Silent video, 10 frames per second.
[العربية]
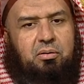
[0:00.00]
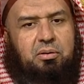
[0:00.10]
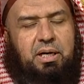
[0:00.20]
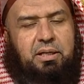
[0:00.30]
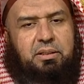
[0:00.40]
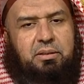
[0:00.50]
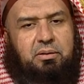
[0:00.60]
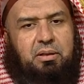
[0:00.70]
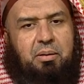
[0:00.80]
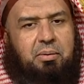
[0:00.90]
يعني
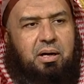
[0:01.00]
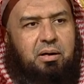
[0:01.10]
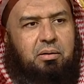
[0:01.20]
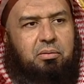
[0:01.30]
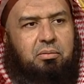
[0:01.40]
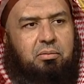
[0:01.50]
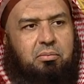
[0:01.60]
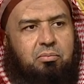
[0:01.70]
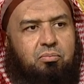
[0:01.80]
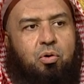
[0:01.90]
خصص لها
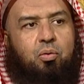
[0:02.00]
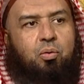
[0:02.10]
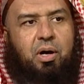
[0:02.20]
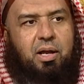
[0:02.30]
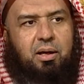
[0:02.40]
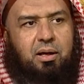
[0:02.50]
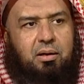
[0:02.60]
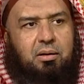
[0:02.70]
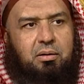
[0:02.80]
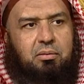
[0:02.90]
حلقه مو حلقه
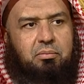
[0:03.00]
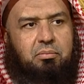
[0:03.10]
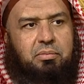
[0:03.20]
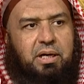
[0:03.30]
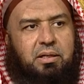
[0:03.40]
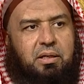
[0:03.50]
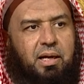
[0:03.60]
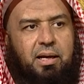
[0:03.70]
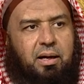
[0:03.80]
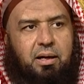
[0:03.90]
يعني
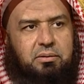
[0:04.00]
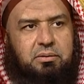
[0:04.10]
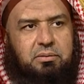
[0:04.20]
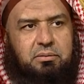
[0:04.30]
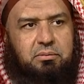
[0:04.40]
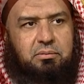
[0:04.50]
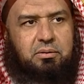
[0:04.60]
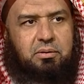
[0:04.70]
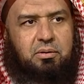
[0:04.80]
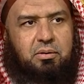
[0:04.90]
حلقات
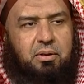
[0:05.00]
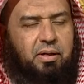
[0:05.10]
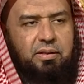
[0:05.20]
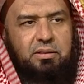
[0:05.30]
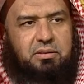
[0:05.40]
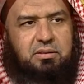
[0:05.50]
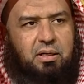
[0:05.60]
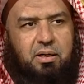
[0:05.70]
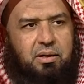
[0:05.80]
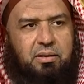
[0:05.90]
قضيه
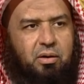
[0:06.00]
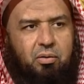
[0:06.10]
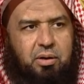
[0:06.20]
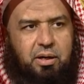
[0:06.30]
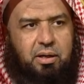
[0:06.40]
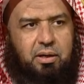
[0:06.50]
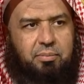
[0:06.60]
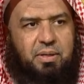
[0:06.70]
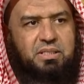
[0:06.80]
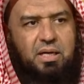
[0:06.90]
الصلاه قضيه اخرى
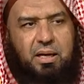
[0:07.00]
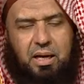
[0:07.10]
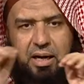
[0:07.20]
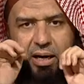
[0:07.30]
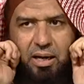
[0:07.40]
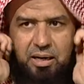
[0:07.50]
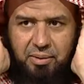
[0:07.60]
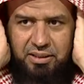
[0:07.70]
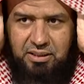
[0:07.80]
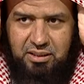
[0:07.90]
يعني بس انا انا انا
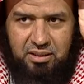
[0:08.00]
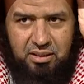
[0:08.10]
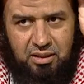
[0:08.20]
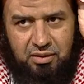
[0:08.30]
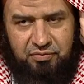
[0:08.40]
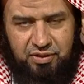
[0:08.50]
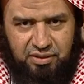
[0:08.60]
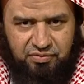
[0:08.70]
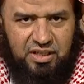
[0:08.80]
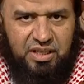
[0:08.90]
بعطيك في
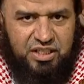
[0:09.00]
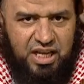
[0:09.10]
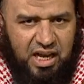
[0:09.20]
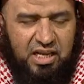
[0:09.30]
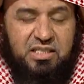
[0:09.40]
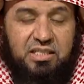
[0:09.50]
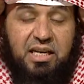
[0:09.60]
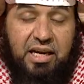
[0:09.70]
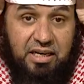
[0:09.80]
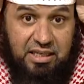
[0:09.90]
في ايجاز
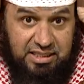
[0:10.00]
لانك